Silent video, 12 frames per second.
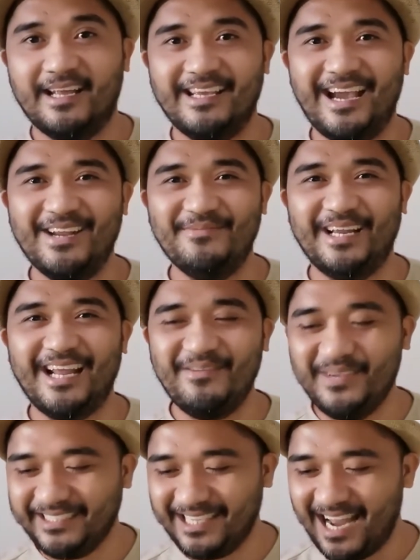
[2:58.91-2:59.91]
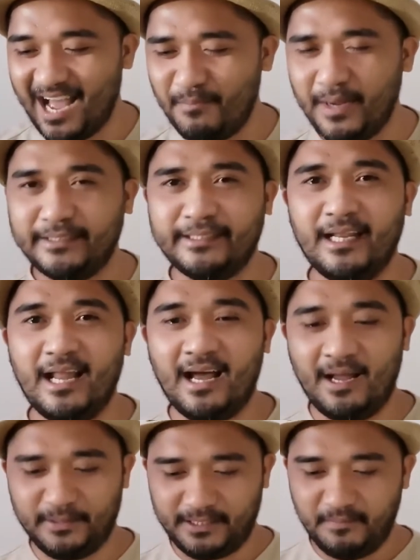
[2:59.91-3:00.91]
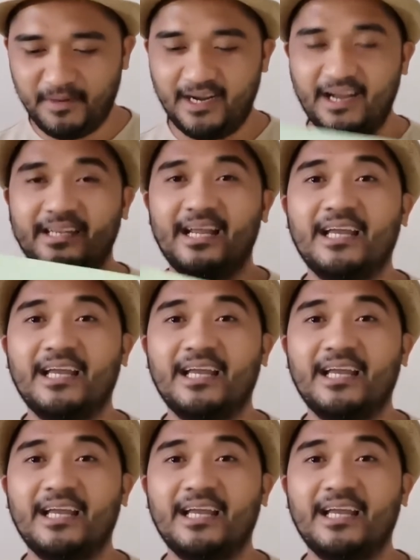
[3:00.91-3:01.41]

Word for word: Ayan, maraming salamat sa, la sa mga